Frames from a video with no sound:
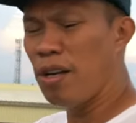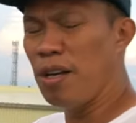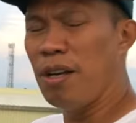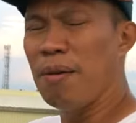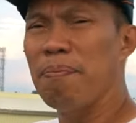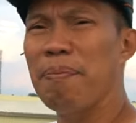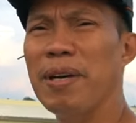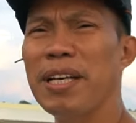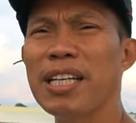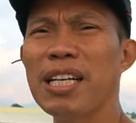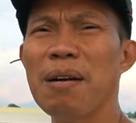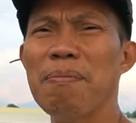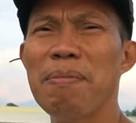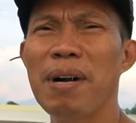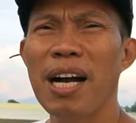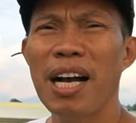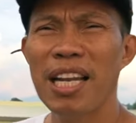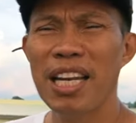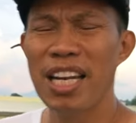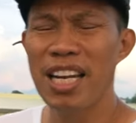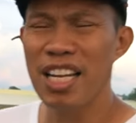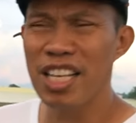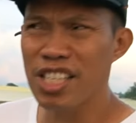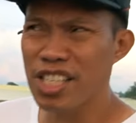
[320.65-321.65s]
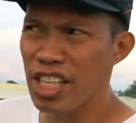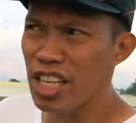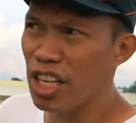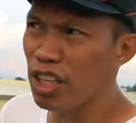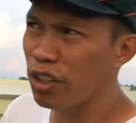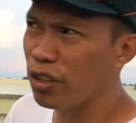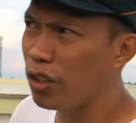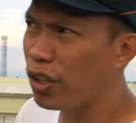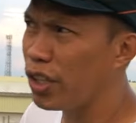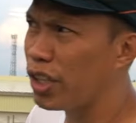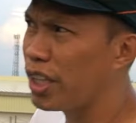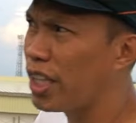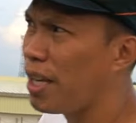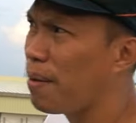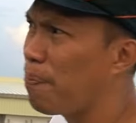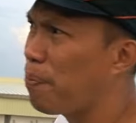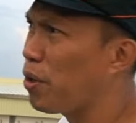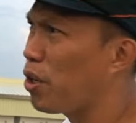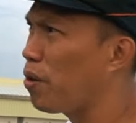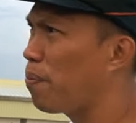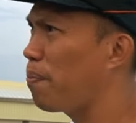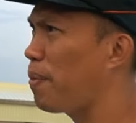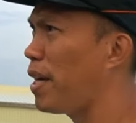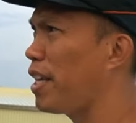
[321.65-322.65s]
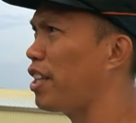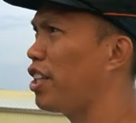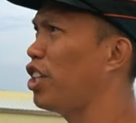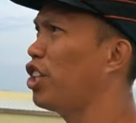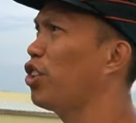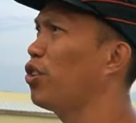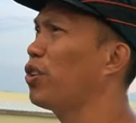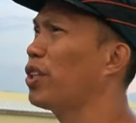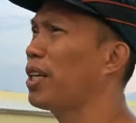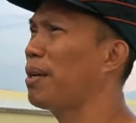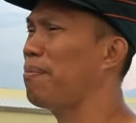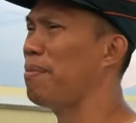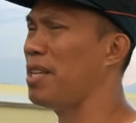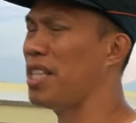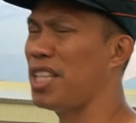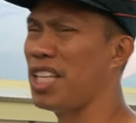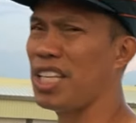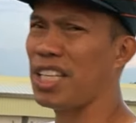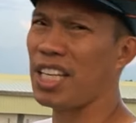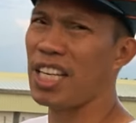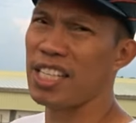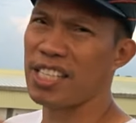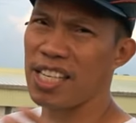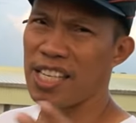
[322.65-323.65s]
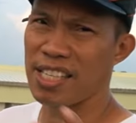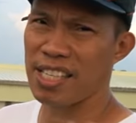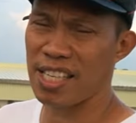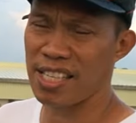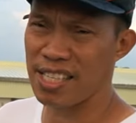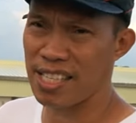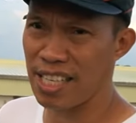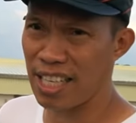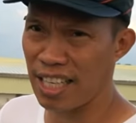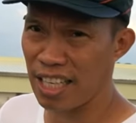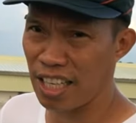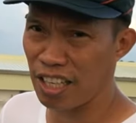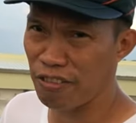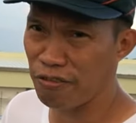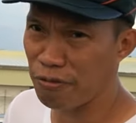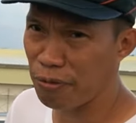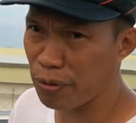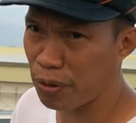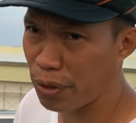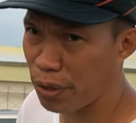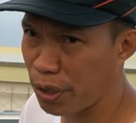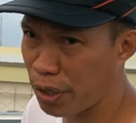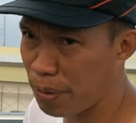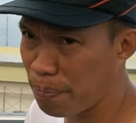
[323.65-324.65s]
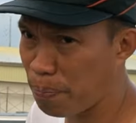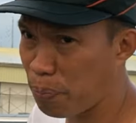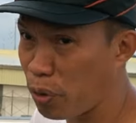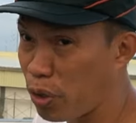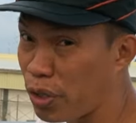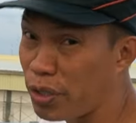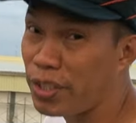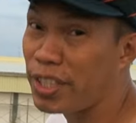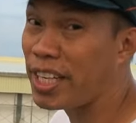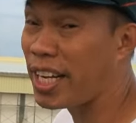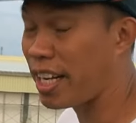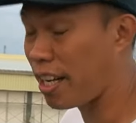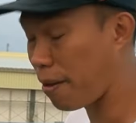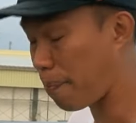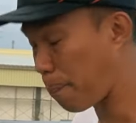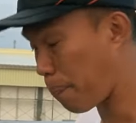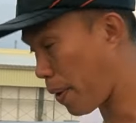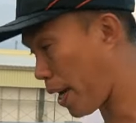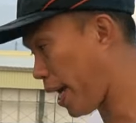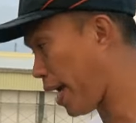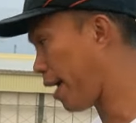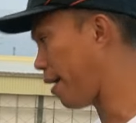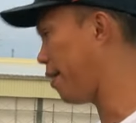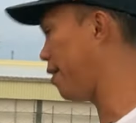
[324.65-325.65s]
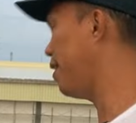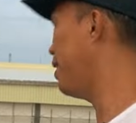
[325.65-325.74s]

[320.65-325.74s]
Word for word: may kamahalan lang siya ng konti, pero better itong gamitin kaysa sa sealant for, for the repair.